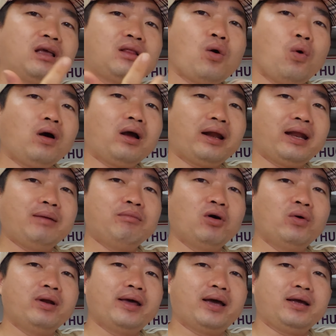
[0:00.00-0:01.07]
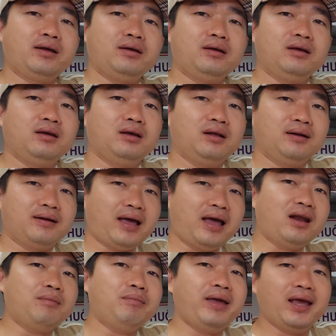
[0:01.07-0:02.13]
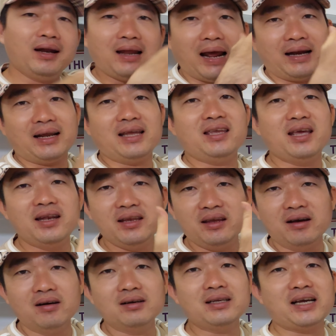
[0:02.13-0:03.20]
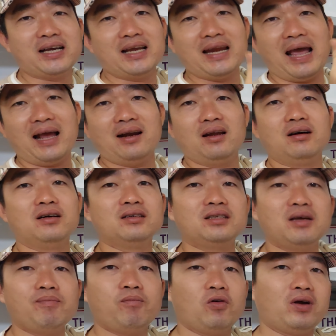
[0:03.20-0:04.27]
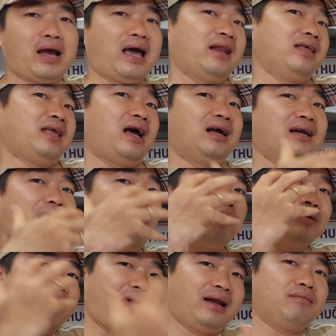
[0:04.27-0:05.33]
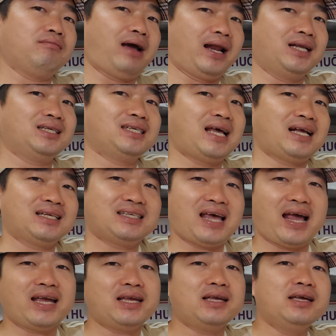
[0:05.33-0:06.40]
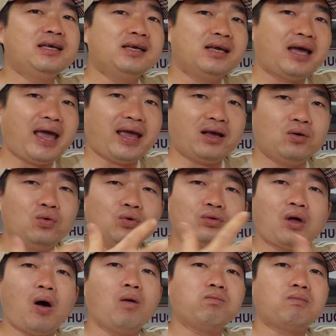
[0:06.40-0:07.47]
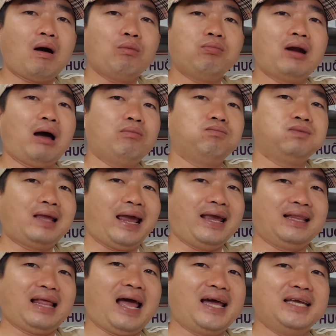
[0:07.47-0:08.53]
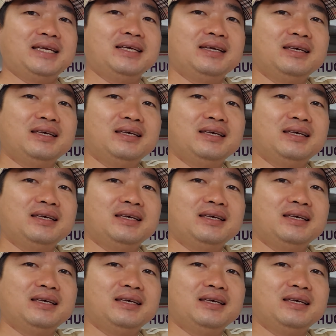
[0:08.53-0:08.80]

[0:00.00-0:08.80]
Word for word: thuốc anh em nuôi nè để nó biến thành cái dinh dưỡng và cái năng lượng giúp con gà nó vận động nhanh mạnh săn sái ăn uống tốt bóng lông dày tay